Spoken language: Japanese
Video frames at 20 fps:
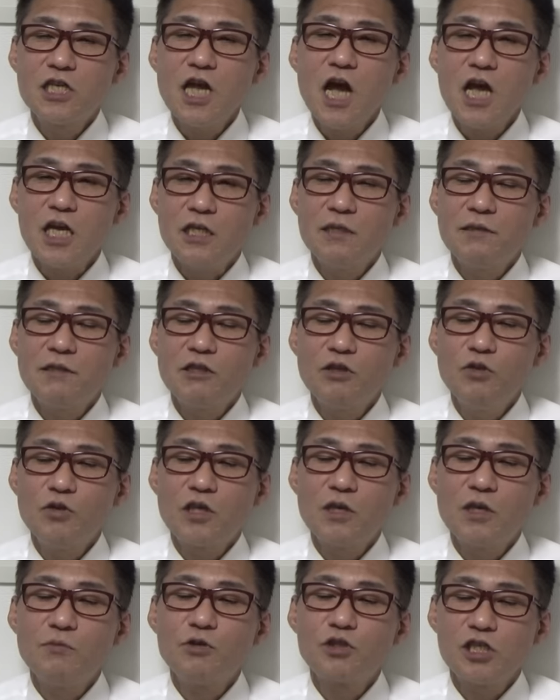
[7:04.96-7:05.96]
たいとい
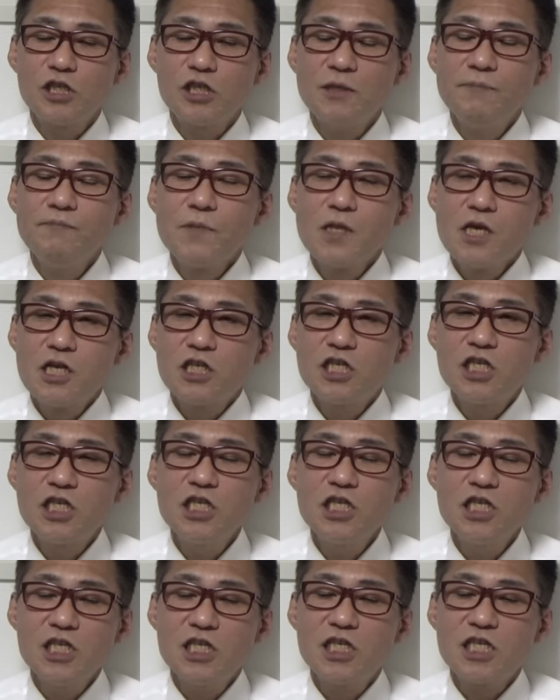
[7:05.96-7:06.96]
う気持ち、
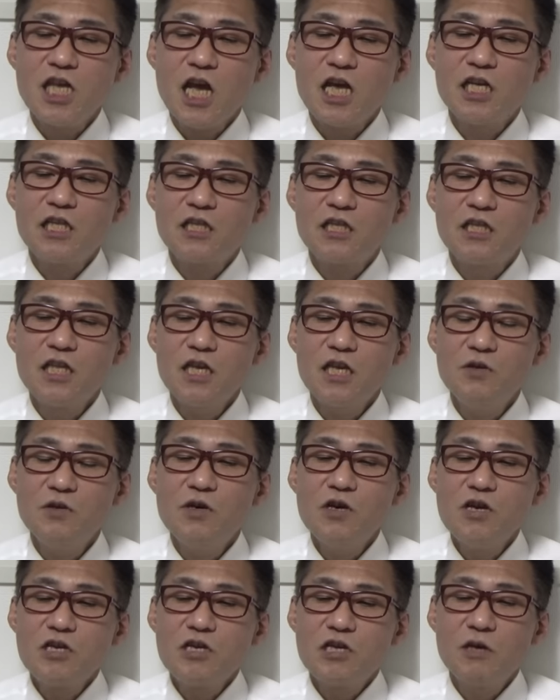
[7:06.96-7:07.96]
支持したいって
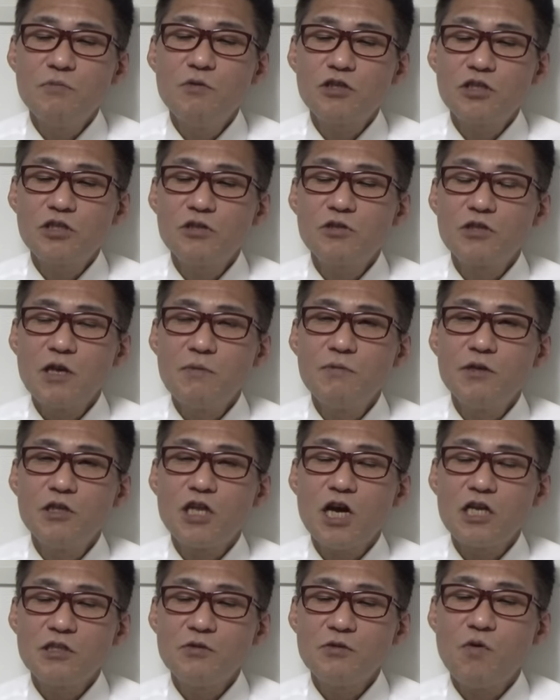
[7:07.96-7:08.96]
いう気持ちのために
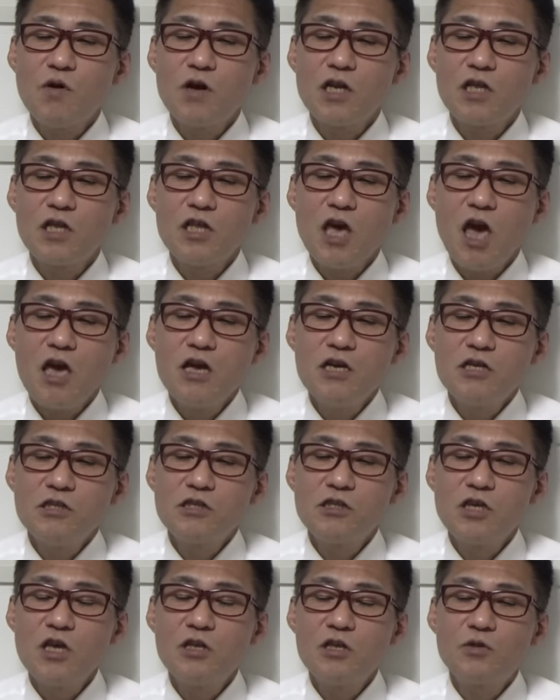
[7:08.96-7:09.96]
出すお金で
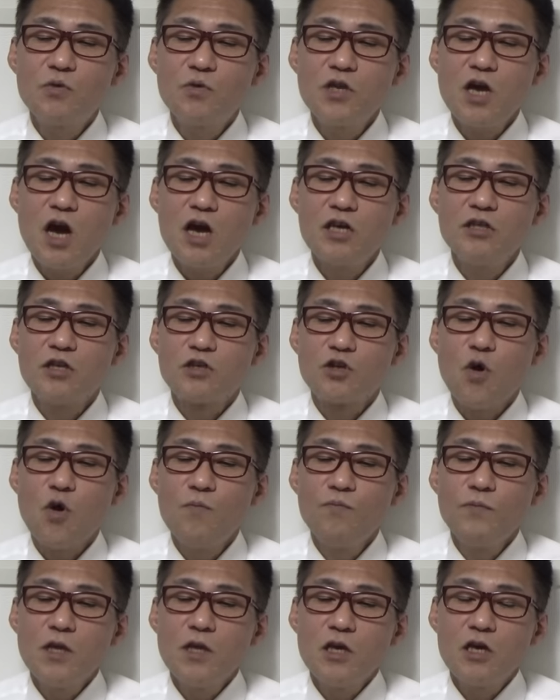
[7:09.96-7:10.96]
政党に入るんで
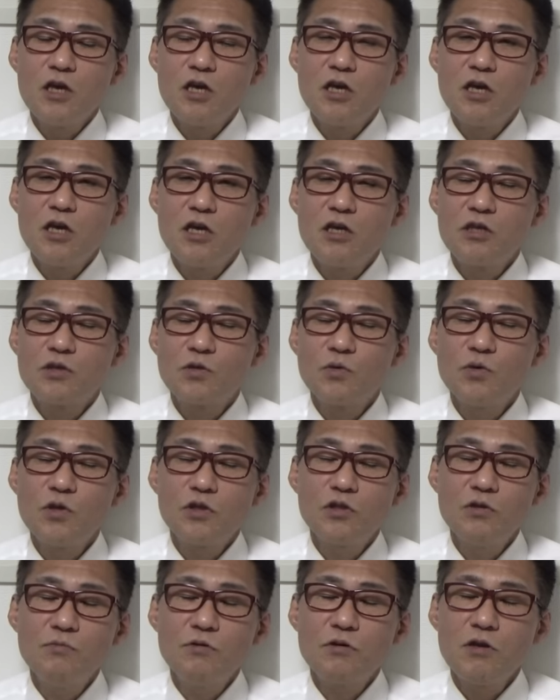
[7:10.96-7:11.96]
しょえー、それ
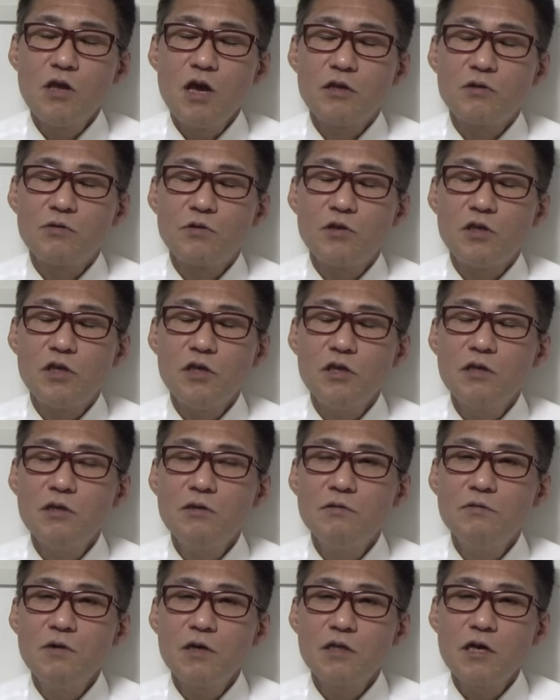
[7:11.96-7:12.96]
ともね、あの、議
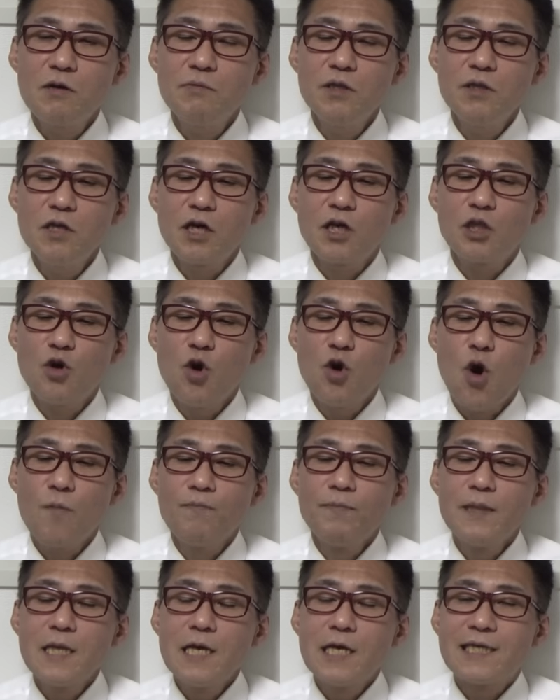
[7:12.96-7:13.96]
員はダメだけど、